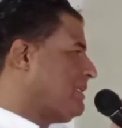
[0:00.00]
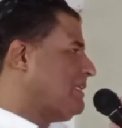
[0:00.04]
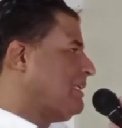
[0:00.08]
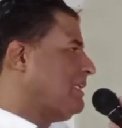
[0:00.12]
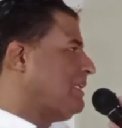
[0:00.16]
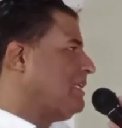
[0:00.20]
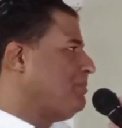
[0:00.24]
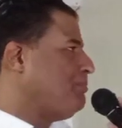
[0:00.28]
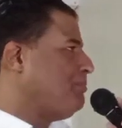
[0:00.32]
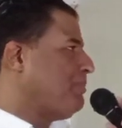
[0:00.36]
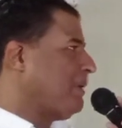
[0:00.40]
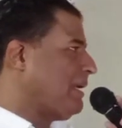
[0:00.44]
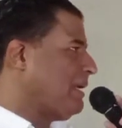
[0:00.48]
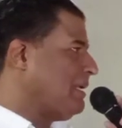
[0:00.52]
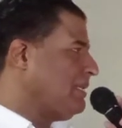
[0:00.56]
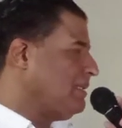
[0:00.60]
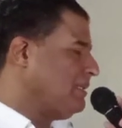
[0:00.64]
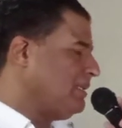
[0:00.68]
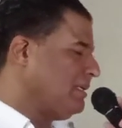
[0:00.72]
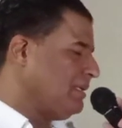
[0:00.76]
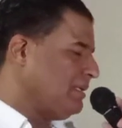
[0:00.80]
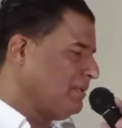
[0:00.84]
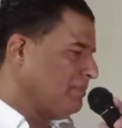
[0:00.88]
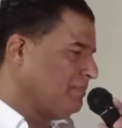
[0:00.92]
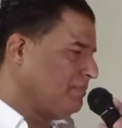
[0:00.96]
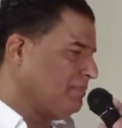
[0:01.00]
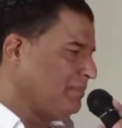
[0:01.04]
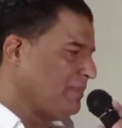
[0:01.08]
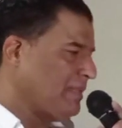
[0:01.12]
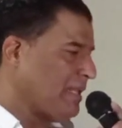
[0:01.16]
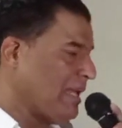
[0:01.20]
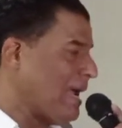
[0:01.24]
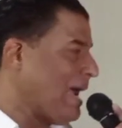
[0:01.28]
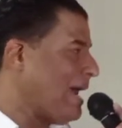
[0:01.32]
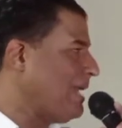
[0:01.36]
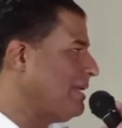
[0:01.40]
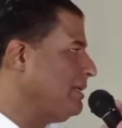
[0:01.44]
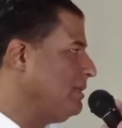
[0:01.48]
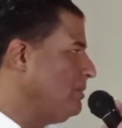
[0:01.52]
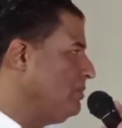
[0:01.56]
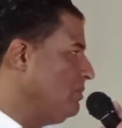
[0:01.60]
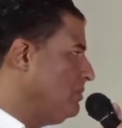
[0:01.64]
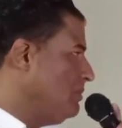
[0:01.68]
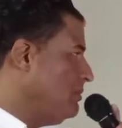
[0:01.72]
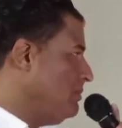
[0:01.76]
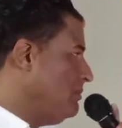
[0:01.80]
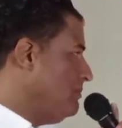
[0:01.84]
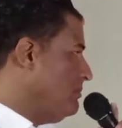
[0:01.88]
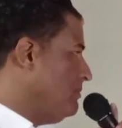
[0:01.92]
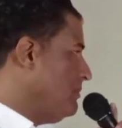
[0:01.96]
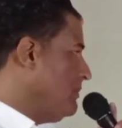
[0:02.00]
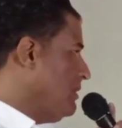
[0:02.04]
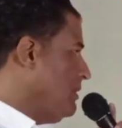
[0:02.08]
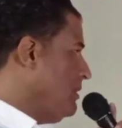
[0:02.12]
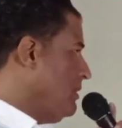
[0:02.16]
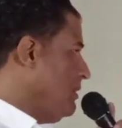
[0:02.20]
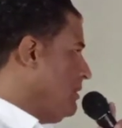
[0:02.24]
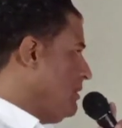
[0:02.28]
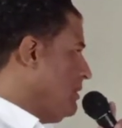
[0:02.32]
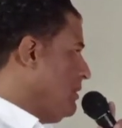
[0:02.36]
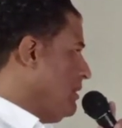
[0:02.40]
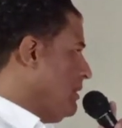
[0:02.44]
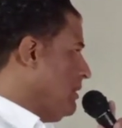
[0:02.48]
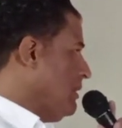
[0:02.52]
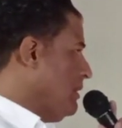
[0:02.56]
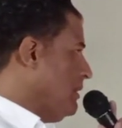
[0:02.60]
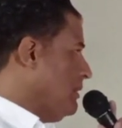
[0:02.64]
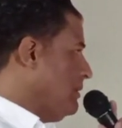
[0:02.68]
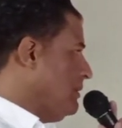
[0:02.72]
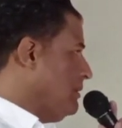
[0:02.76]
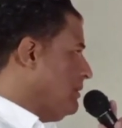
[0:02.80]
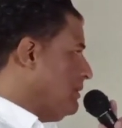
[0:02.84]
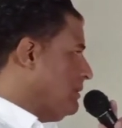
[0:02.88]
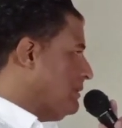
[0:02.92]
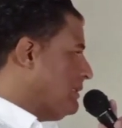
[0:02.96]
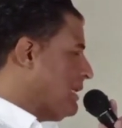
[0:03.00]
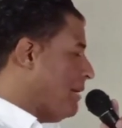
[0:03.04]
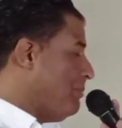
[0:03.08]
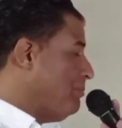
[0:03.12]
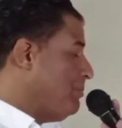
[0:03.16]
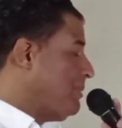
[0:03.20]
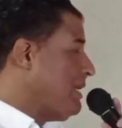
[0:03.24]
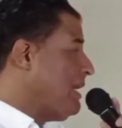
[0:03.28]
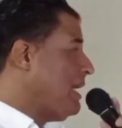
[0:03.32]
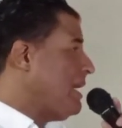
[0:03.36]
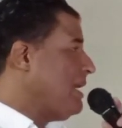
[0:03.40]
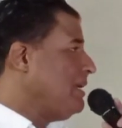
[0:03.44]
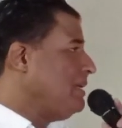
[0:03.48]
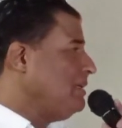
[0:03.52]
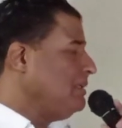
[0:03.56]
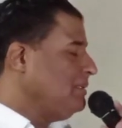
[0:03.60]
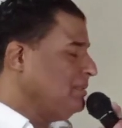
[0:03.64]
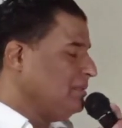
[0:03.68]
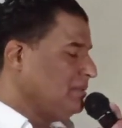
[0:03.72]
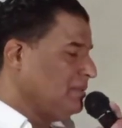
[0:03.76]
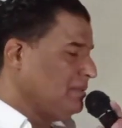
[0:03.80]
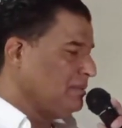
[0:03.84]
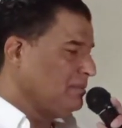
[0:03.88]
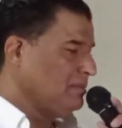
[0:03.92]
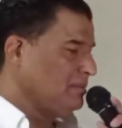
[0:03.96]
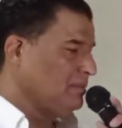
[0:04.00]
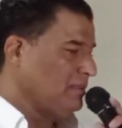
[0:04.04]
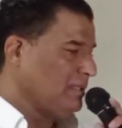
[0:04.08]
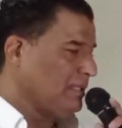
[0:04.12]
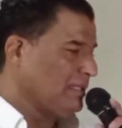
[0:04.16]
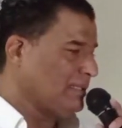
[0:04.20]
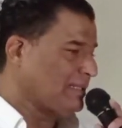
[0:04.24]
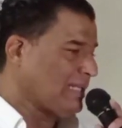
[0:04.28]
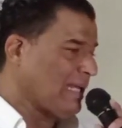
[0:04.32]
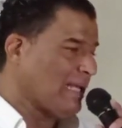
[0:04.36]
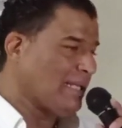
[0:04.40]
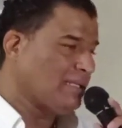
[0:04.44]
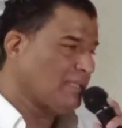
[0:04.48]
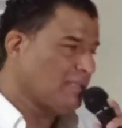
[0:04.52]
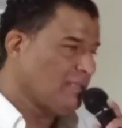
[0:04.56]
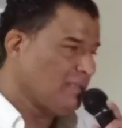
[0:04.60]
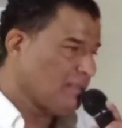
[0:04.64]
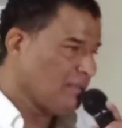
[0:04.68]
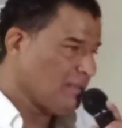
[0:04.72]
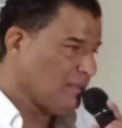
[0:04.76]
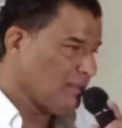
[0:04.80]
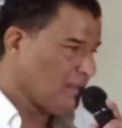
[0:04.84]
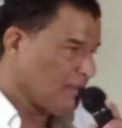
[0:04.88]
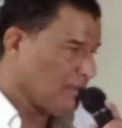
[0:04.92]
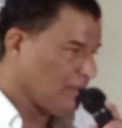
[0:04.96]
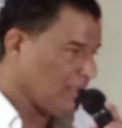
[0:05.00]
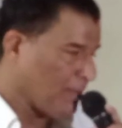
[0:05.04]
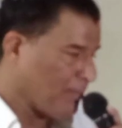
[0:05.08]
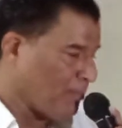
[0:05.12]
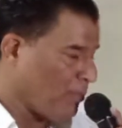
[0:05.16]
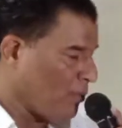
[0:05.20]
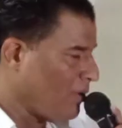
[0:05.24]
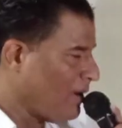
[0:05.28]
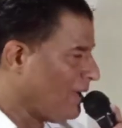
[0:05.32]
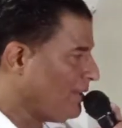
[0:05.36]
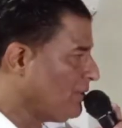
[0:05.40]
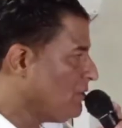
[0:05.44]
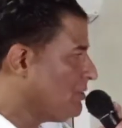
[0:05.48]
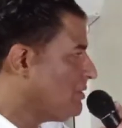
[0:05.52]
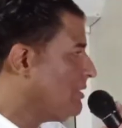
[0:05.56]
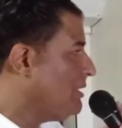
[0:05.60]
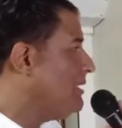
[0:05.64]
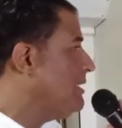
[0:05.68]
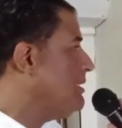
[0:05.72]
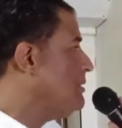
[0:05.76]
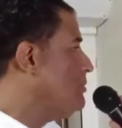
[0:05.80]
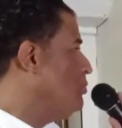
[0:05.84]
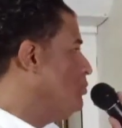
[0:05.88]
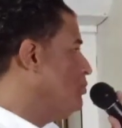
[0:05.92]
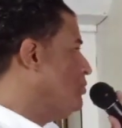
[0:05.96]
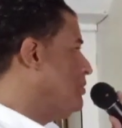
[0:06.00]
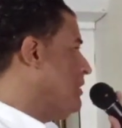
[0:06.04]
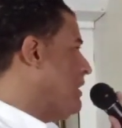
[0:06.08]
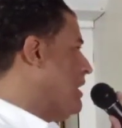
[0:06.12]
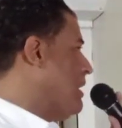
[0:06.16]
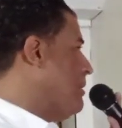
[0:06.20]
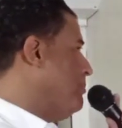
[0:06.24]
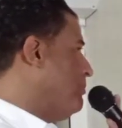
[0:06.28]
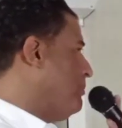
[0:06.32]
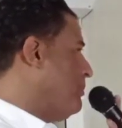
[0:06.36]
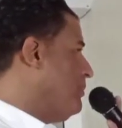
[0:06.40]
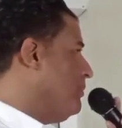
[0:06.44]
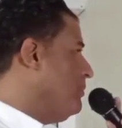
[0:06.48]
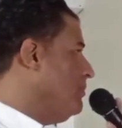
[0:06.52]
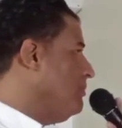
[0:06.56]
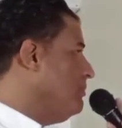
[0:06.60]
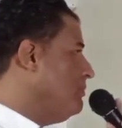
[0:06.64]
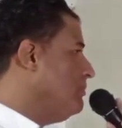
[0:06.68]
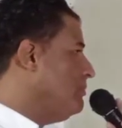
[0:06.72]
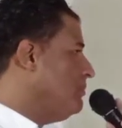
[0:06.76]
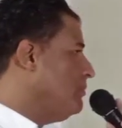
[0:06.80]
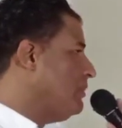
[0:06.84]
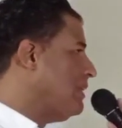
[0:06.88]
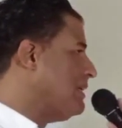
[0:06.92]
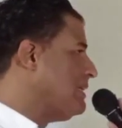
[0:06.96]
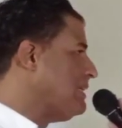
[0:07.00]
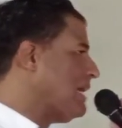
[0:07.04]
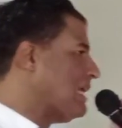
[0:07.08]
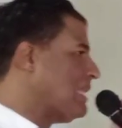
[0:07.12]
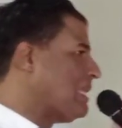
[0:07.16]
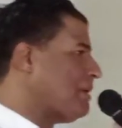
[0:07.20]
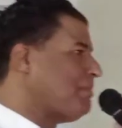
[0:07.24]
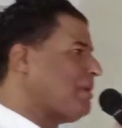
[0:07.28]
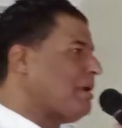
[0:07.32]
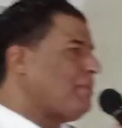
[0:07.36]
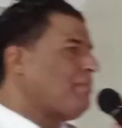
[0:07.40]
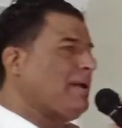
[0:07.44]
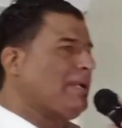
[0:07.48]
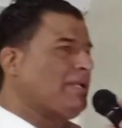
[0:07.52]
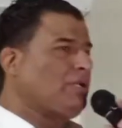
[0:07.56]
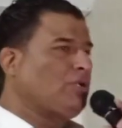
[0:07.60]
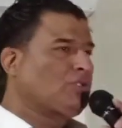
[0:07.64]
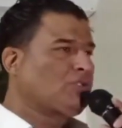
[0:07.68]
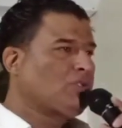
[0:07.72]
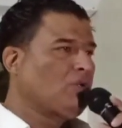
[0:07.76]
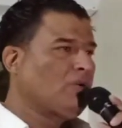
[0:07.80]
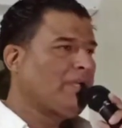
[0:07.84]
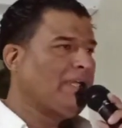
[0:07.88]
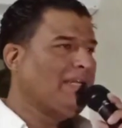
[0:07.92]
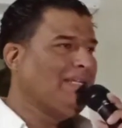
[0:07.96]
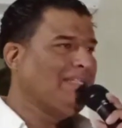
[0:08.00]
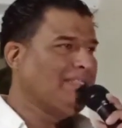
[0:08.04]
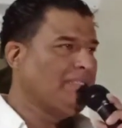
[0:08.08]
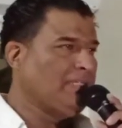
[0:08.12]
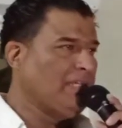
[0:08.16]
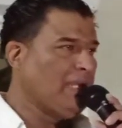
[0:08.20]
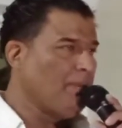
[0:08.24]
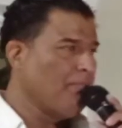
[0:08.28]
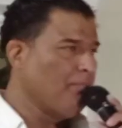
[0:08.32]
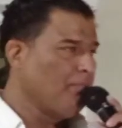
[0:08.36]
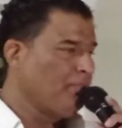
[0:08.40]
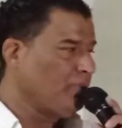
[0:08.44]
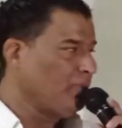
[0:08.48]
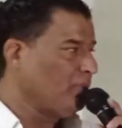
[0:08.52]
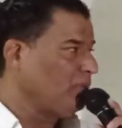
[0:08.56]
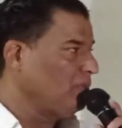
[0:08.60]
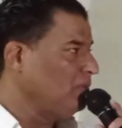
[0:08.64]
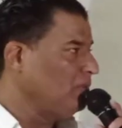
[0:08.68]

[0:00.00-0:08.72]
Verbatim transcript: se desprende de algo. También están despojándose de su tiempo. No hay nada más valioso que el tiempo.